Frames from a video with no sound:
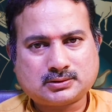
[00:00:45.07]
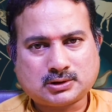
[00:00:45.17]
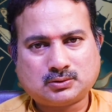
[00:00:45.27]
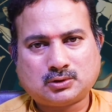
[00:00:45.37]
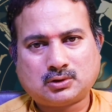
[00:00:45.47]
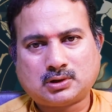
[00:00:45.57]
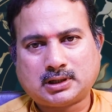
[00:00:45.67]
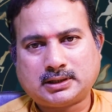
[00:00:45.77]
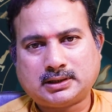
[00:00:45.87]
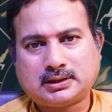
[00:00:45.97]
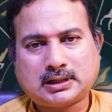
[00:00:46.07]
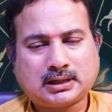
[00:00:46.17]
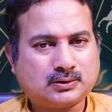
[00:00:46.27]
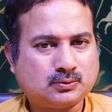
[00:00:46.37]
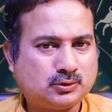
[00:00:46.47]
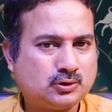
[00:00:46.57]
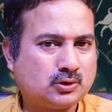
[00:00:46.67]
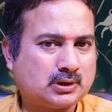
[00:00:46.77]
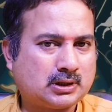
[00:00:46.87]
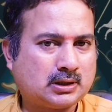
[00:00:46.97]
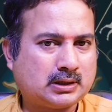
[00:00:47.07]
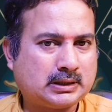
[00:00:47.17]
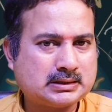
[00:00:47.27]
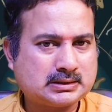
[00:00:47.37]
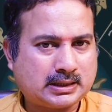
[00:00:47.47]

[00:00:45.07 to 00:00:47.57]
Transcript: చదువులో కానీ లేకుంటే ఉద్యోగంలో కానీ